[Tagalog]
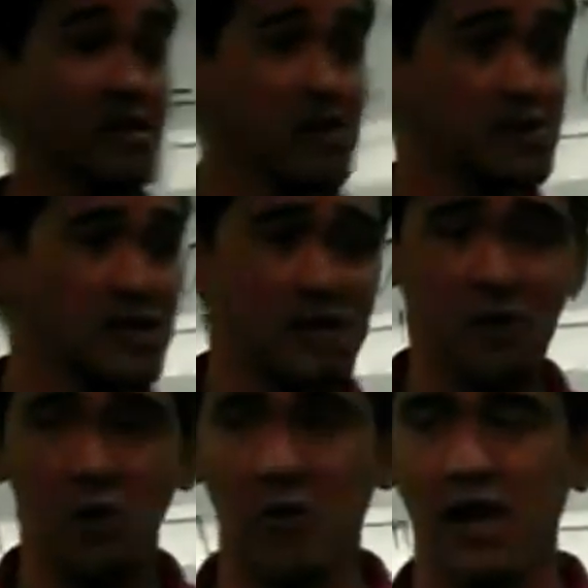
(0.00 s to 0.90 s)
training this in
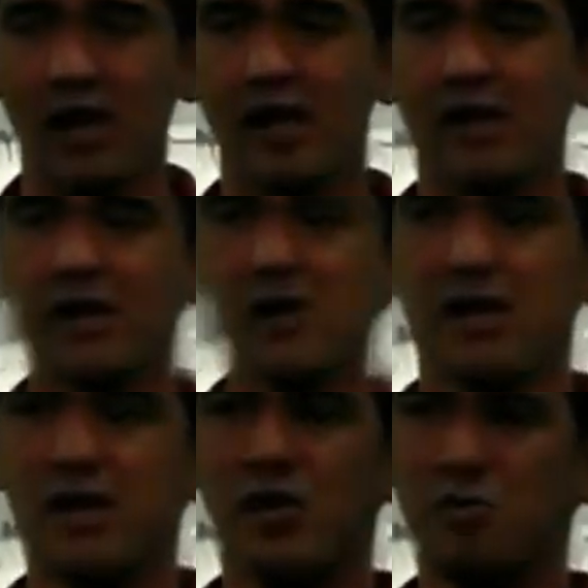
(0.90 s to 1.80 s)
AIM
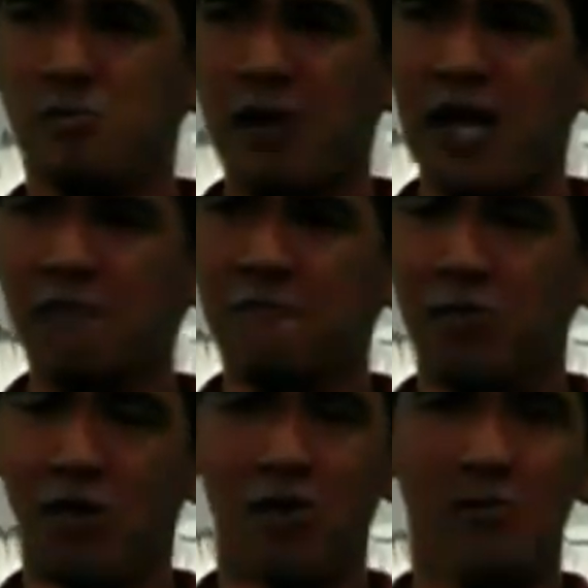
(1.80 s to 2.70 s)
Yung
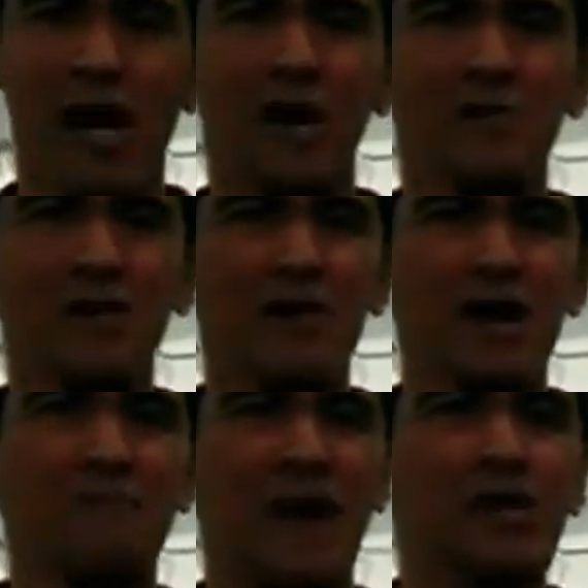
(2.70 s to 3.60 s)
belief mo, maraming
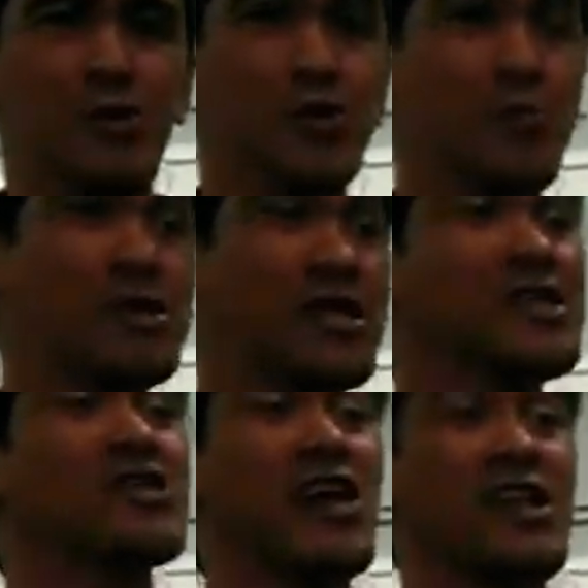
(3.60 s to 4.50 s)
mga factors kung ba't
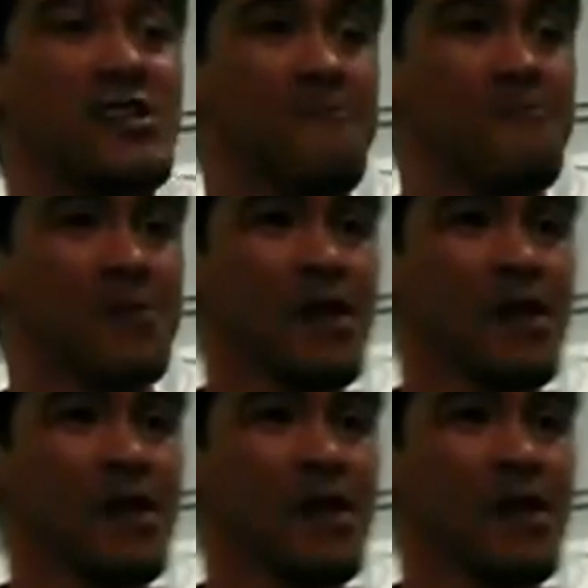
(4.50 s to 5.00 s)
ka nandyan.